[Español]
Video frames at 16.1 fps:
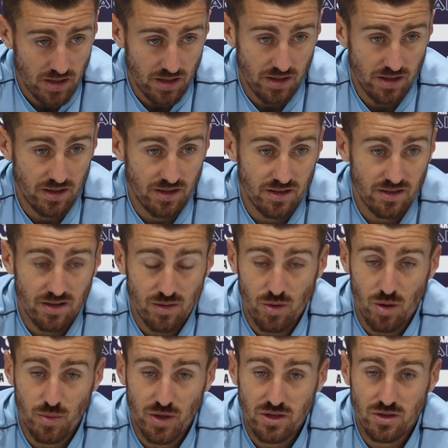Eh,
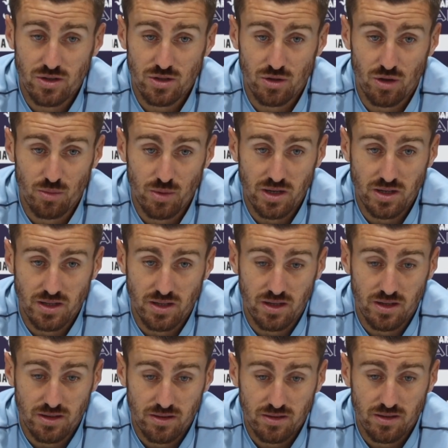estamos a miércoles, todavía
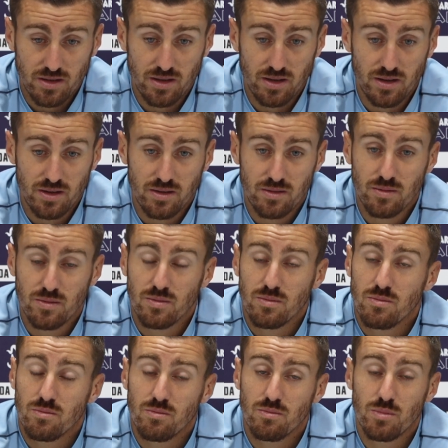quedan, quedan
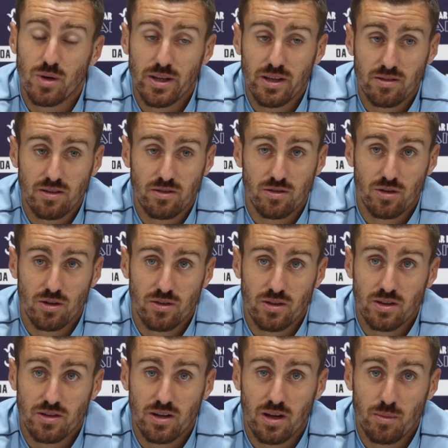varias sesiones
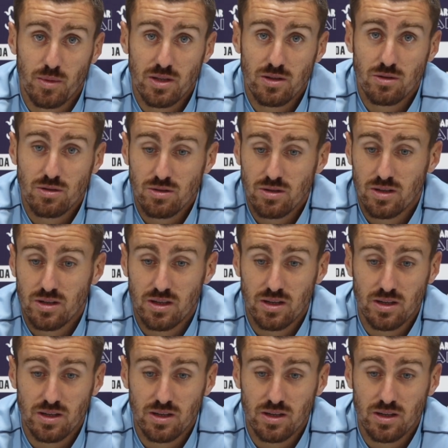de entrenamiento.